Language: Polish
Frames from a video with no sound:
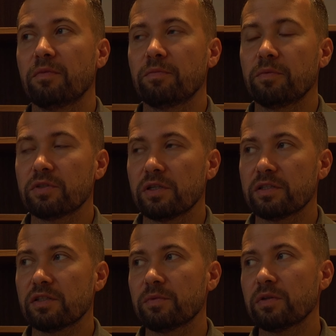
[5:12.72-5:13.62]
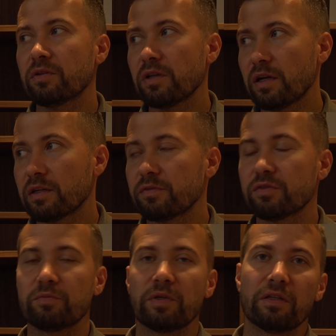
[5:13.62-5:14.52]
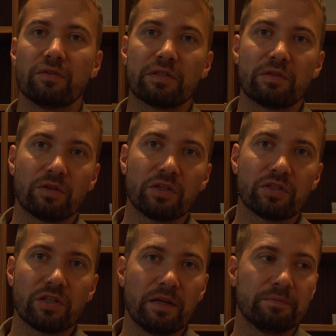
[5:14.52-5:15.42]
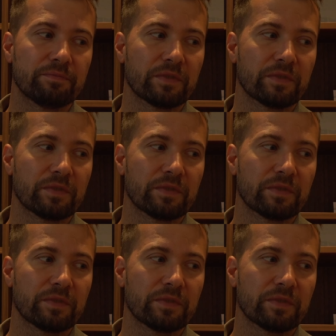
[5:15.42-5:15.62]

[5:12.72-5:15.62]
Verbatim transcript: Pomyślałeś sobie, no tak, w sumie to jest logiczne,